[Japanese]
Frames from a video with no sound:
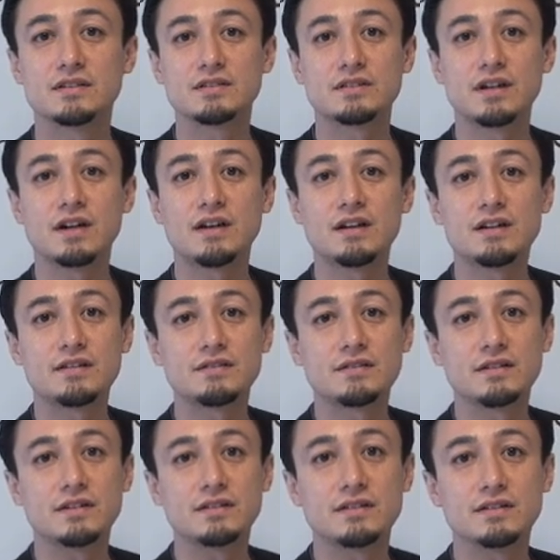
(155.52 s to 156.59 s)

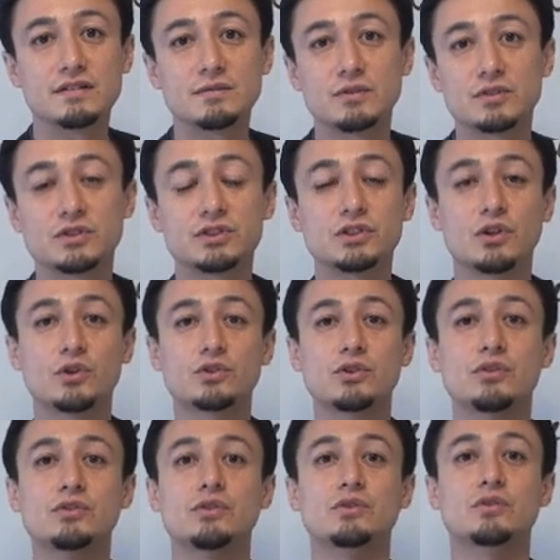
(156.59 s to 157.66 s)
traveled もう口ほ
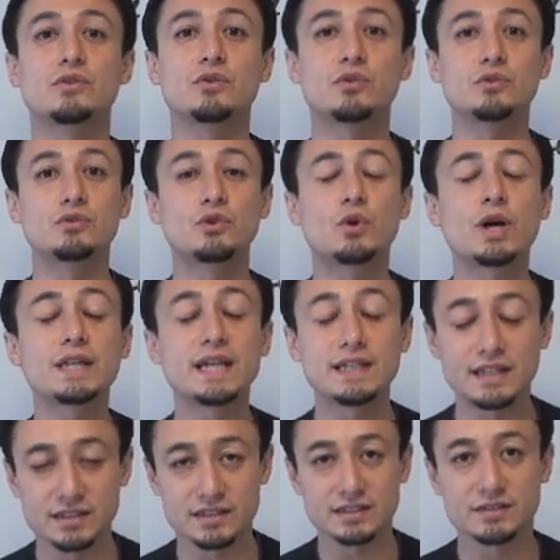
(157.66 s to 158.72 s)
とんど動かな
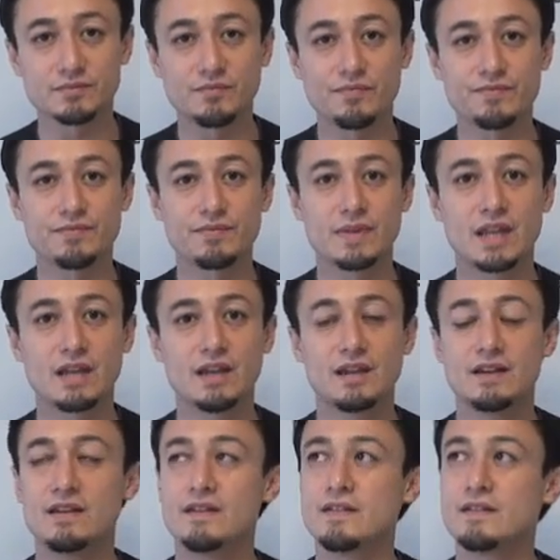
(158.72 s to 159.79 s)
いです
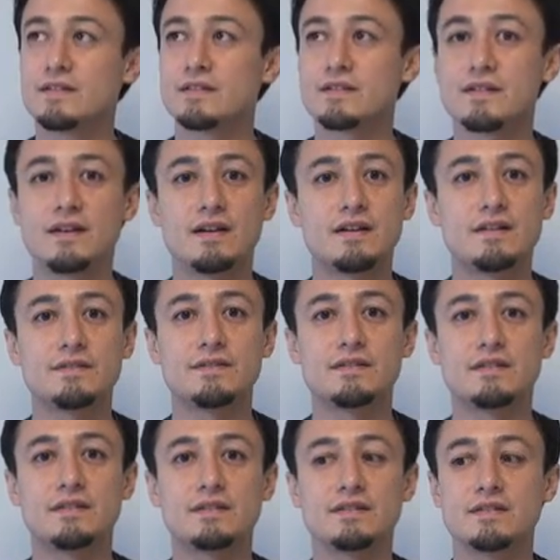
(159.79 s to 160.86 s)

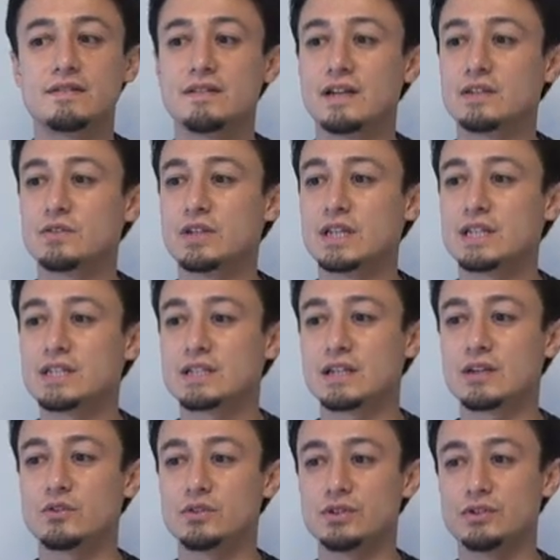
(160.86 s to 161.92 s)
traveled あの誰でしたっ
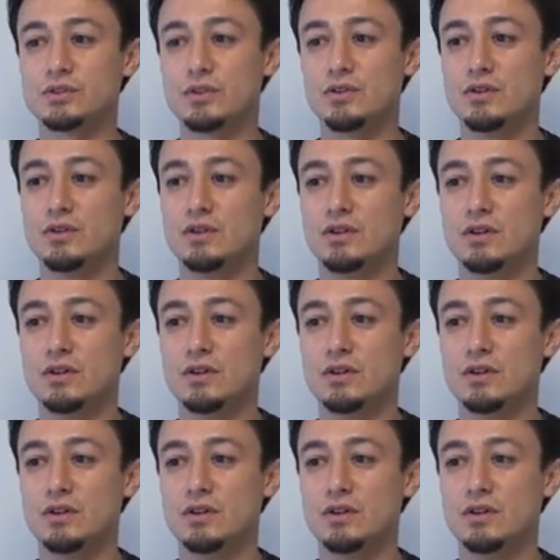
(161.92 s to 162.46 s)
けこういう人